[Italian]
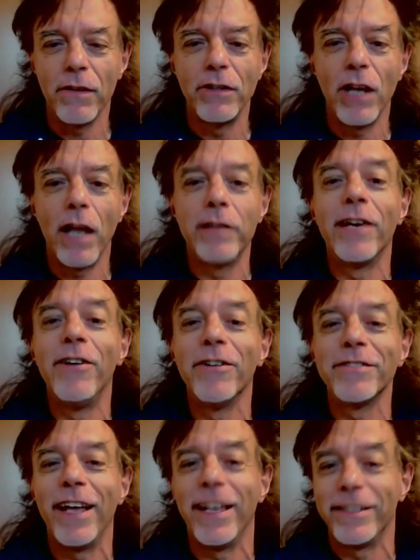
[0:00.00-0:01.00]
è già la
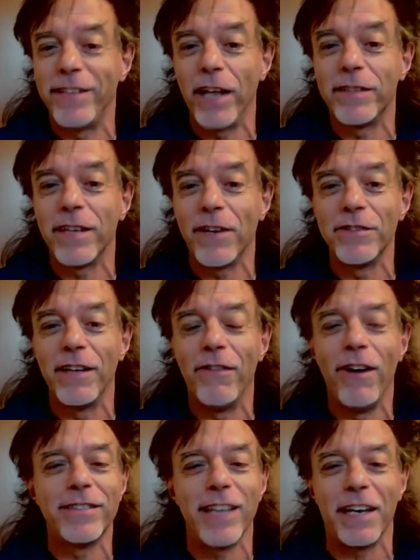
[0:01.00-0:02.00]
seconda, già la seconda
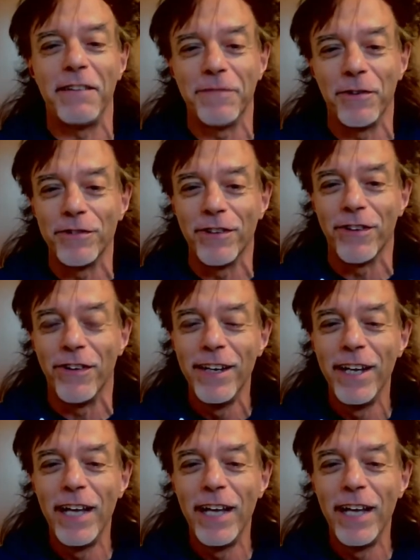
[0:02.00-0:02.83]
volta che fondono,